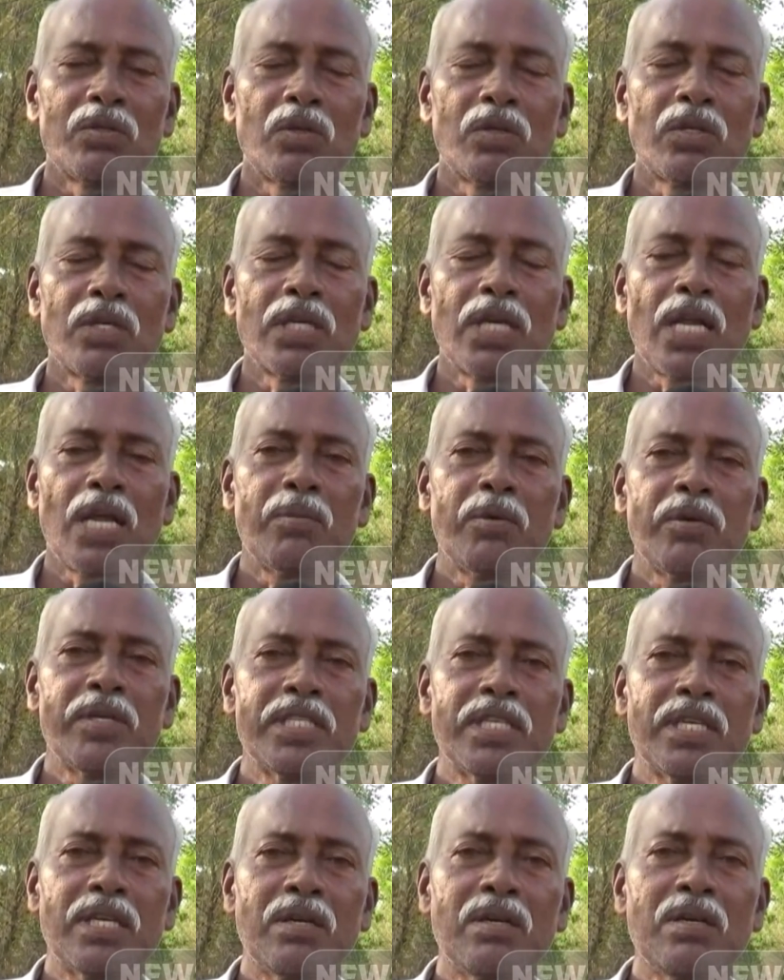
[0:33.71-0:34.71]
துர்க்கம்
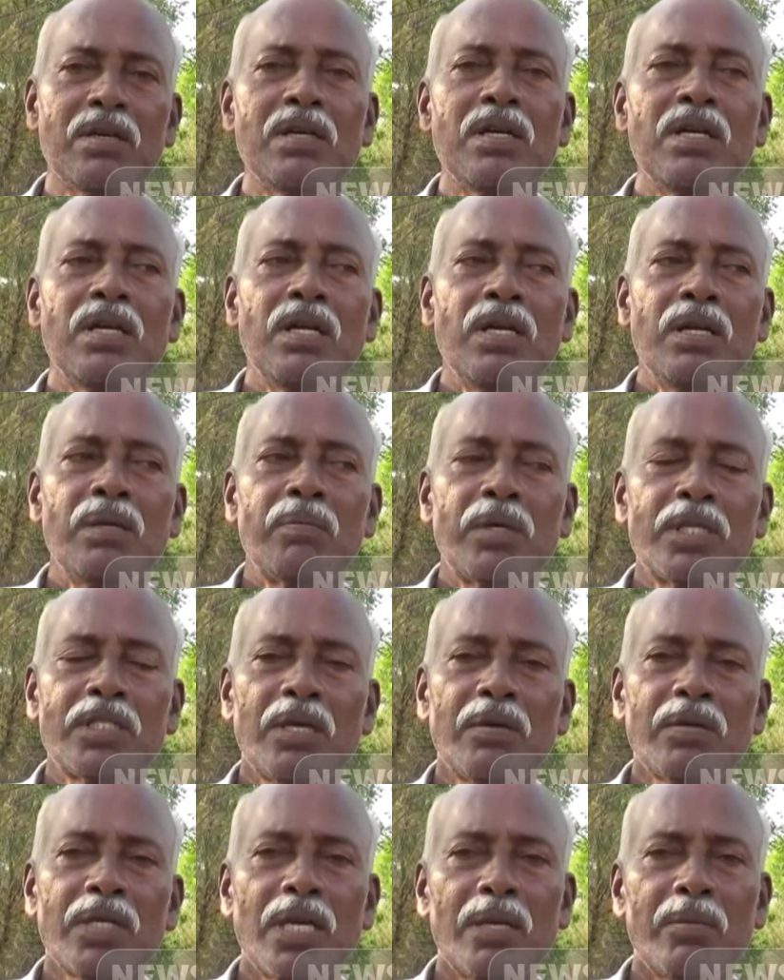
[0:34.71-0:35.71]
கிராமவாசிகளும்
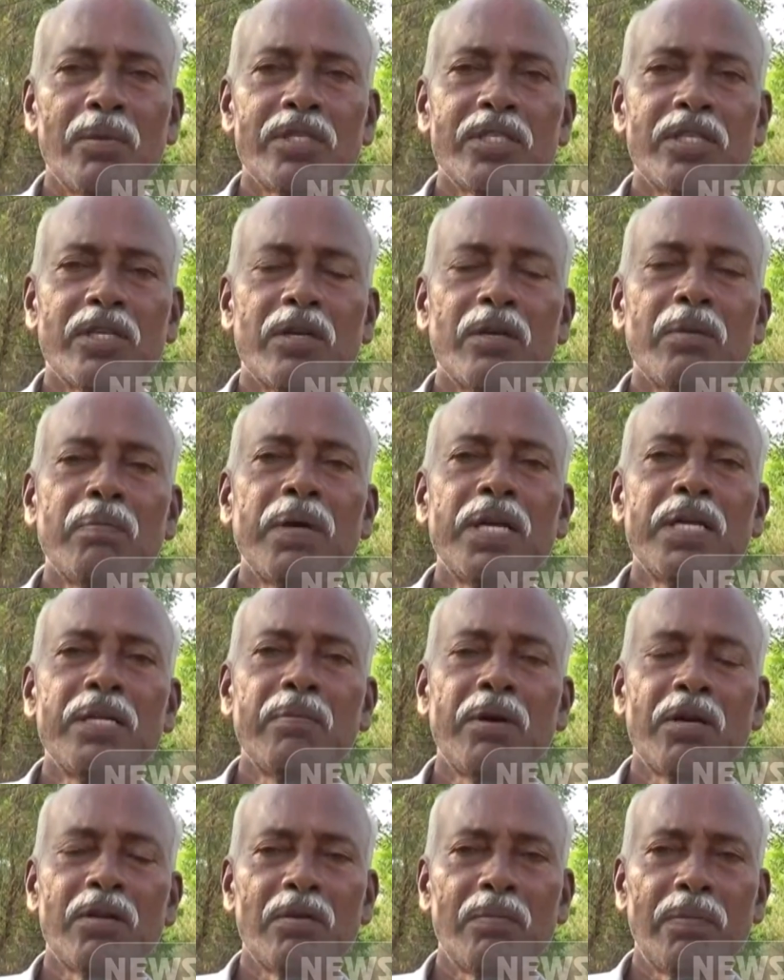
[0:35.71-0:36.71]
மன்சாவ் கிராமவாசிகளும்
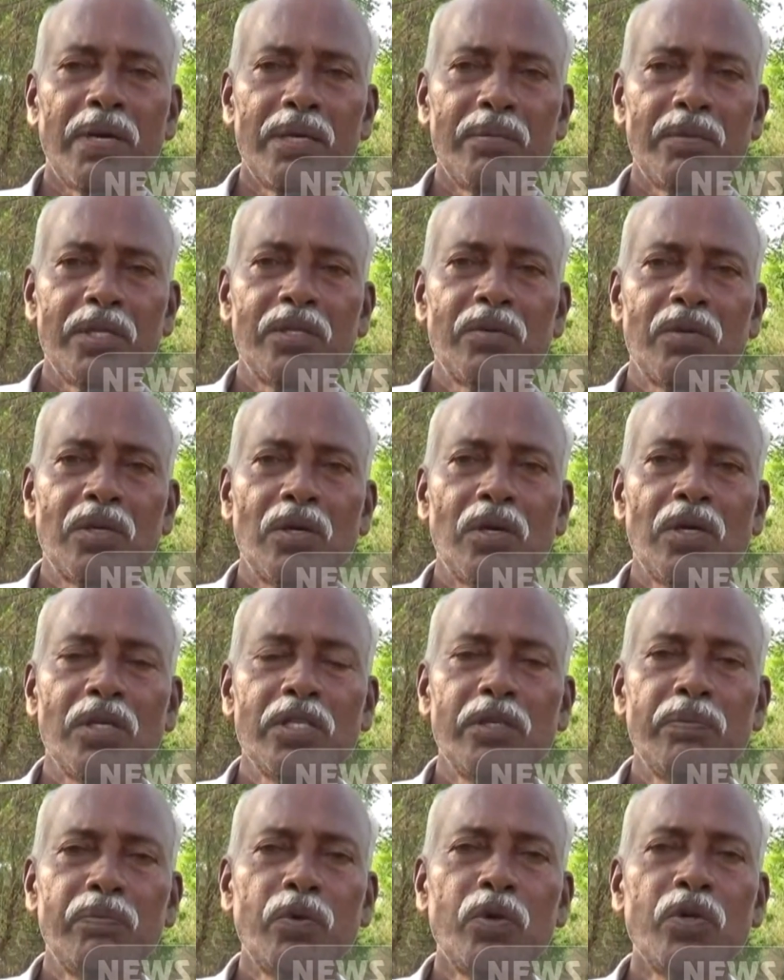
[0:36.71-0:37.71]
பள்ளி மாணவர்களும் பயன்படுத்தி வந்தோம்
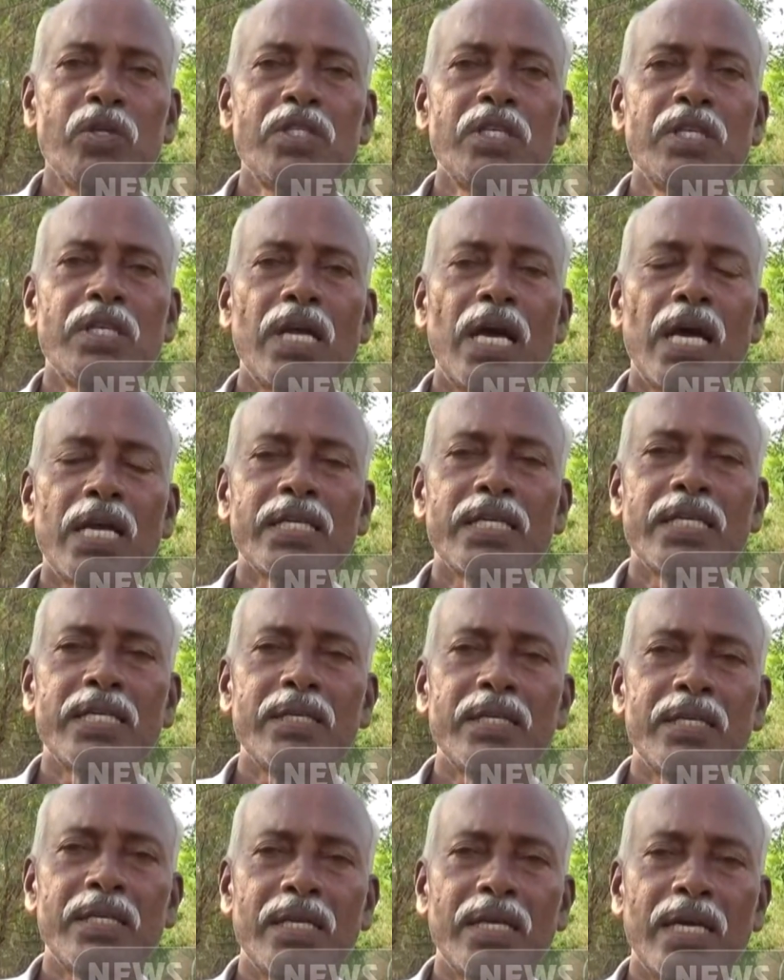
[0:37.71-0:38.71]
இப்பொழுது
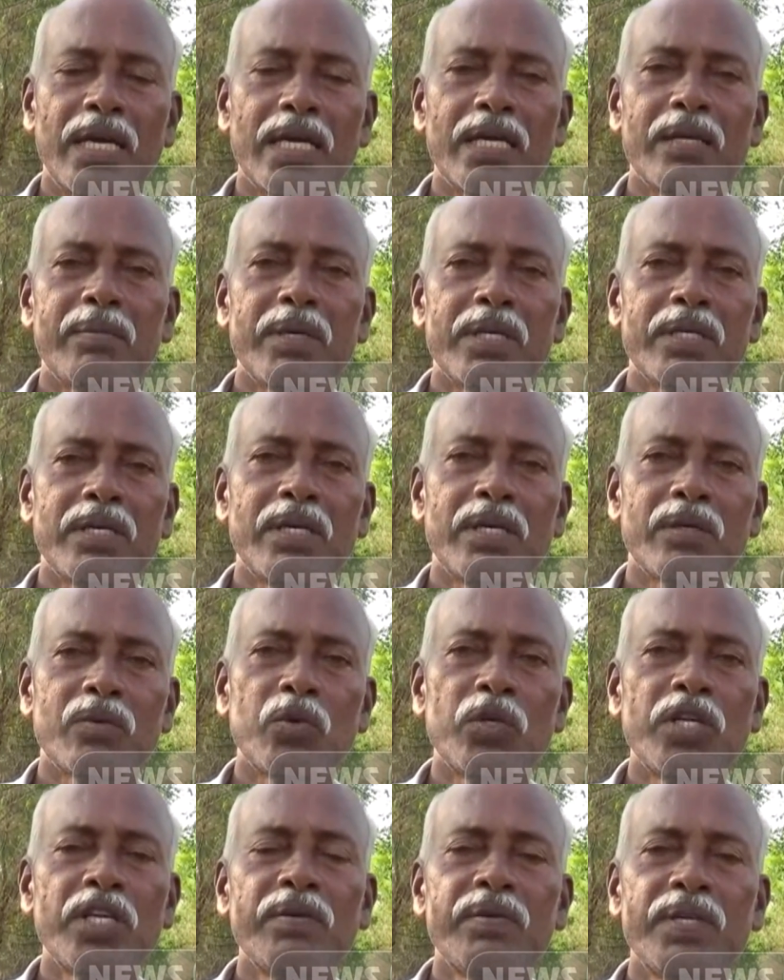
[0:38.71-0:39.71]
நான்கடி அகலமாக
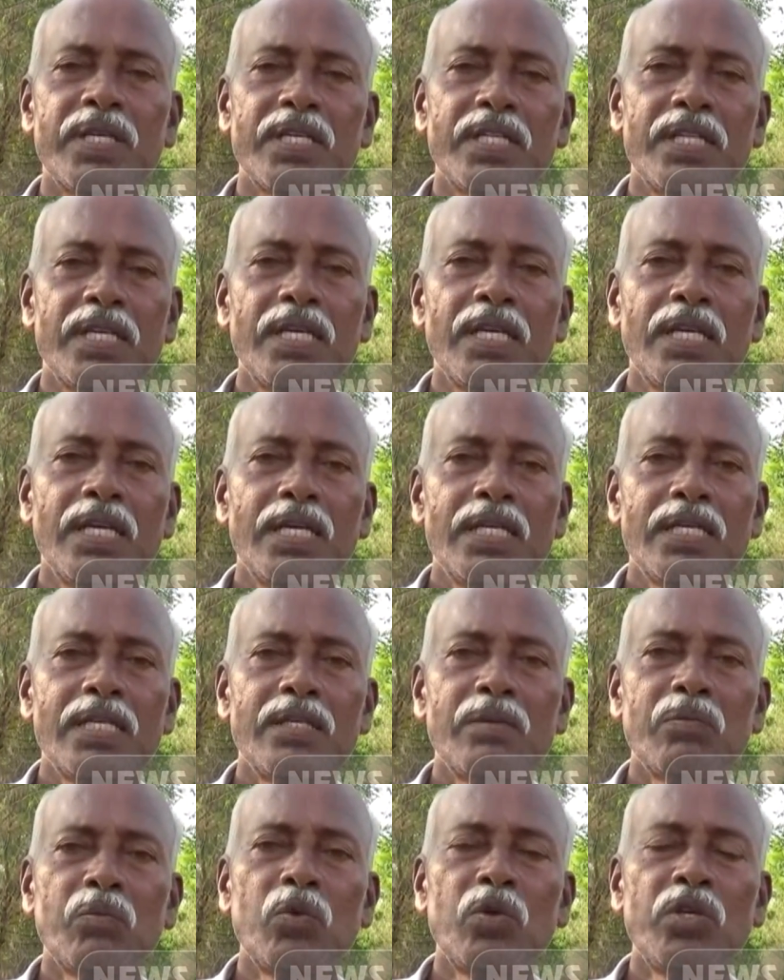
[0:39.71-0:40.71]
குறுகி விட்டது
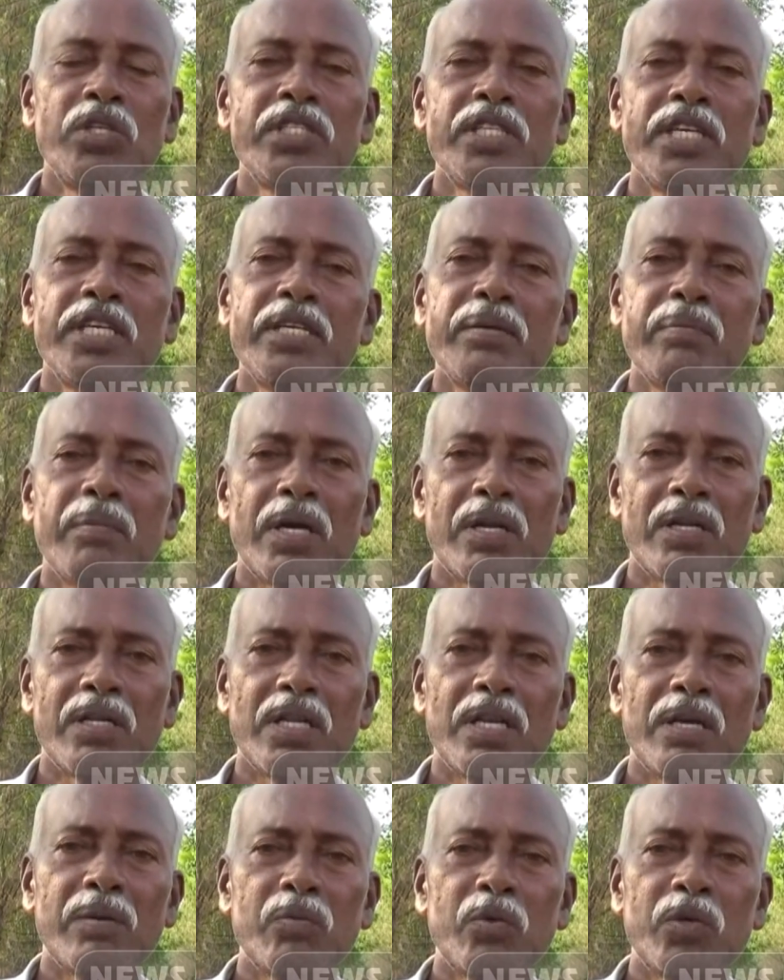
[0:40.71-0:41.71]
இது முள் செடி மரம்
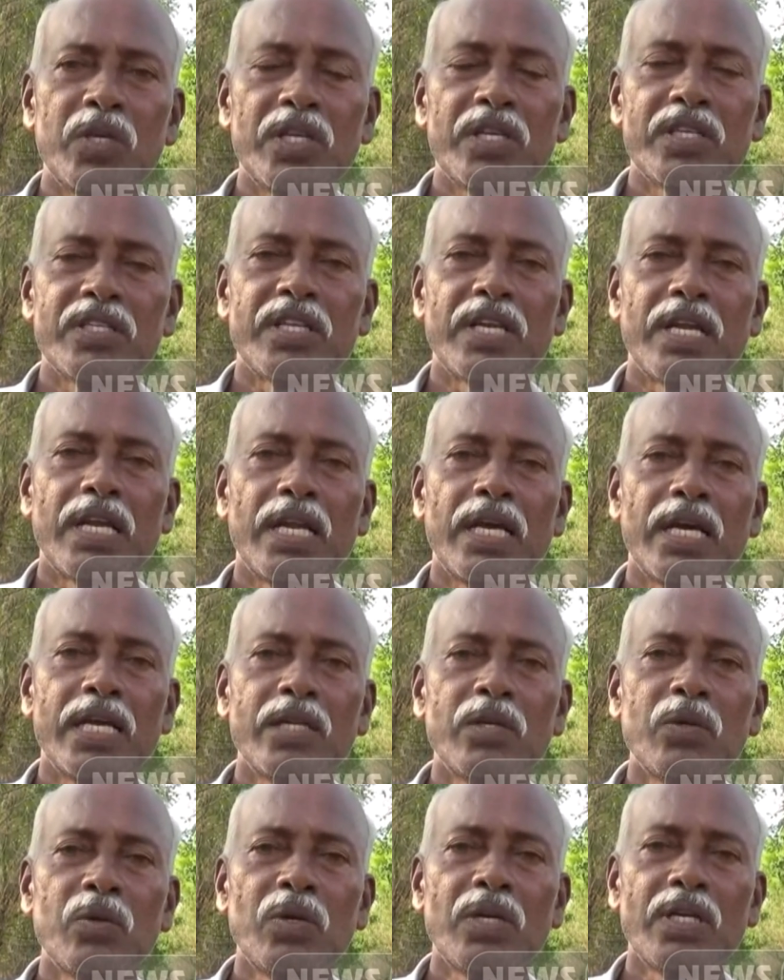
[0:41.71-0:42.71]
அதெல்லாம் மூடி இருக்கிறதுனால
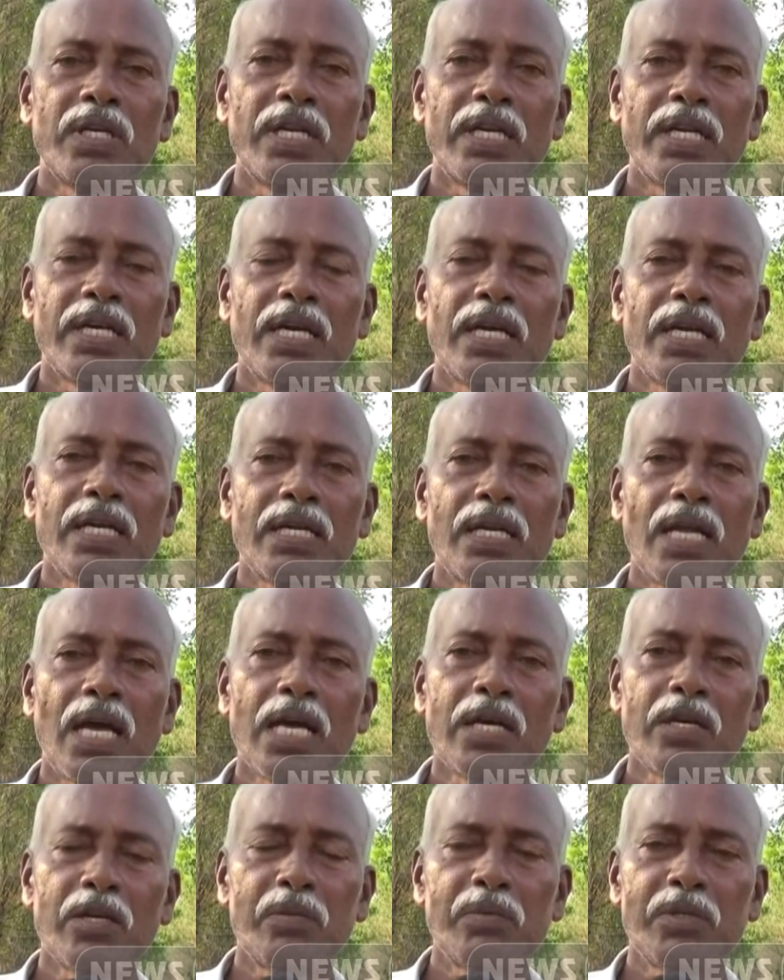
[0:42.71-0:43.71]
அருகில் உள்ள நிலக்காரர்கள்
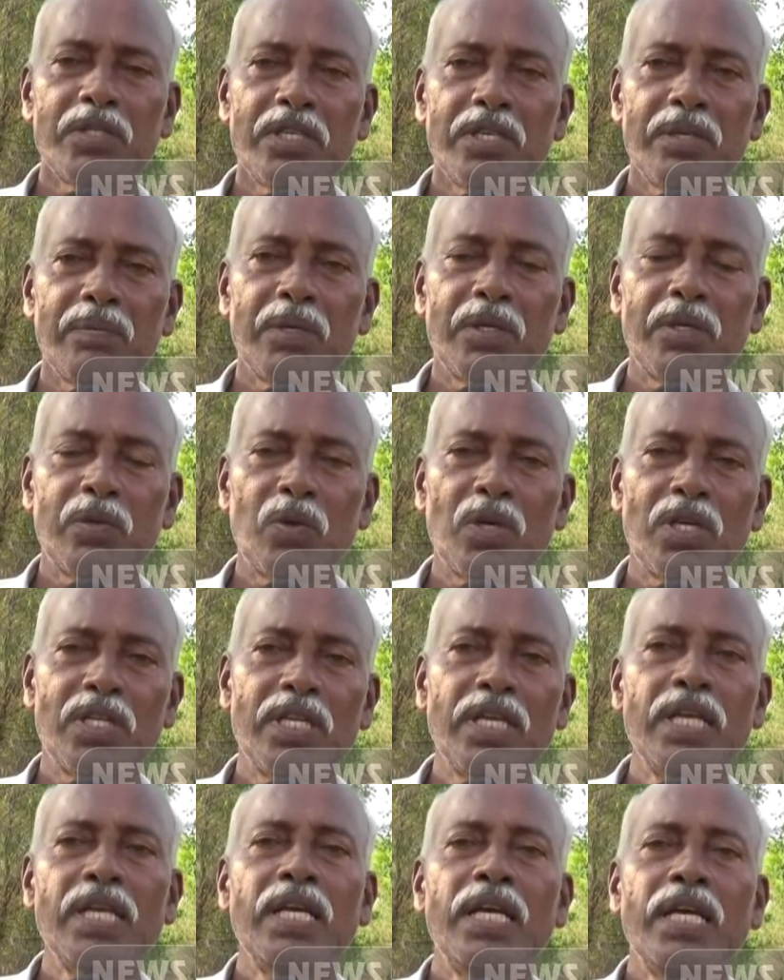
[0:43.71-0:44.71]
ஆக்கிரமிப்பு
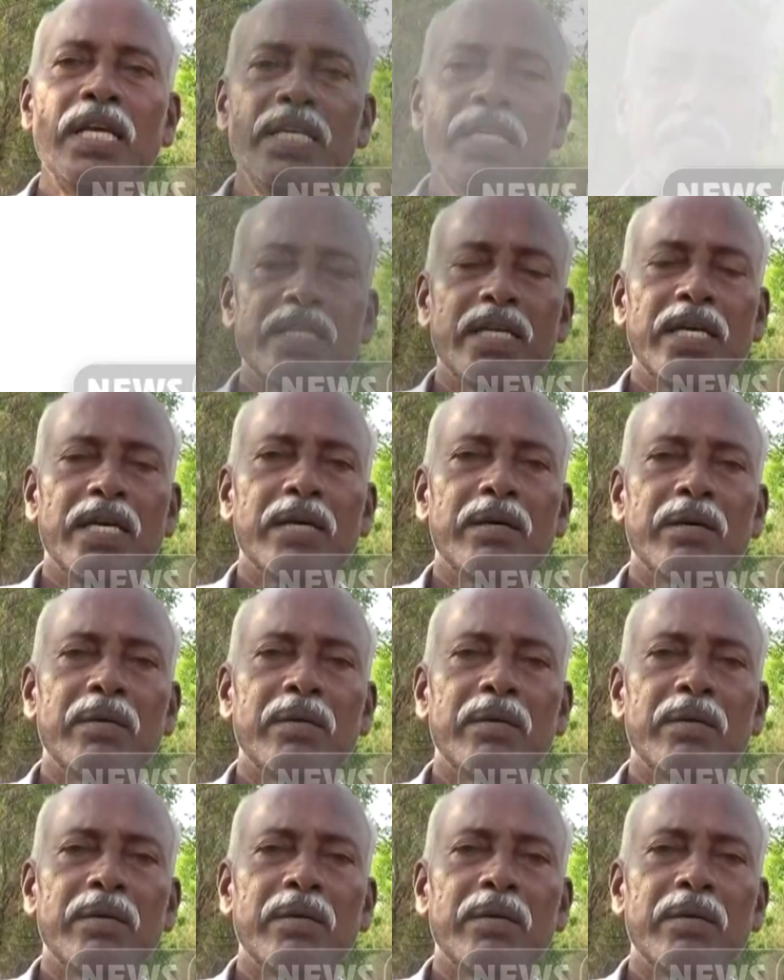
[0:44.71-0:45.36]
செய்யப்பட்டுள்ளது இந்த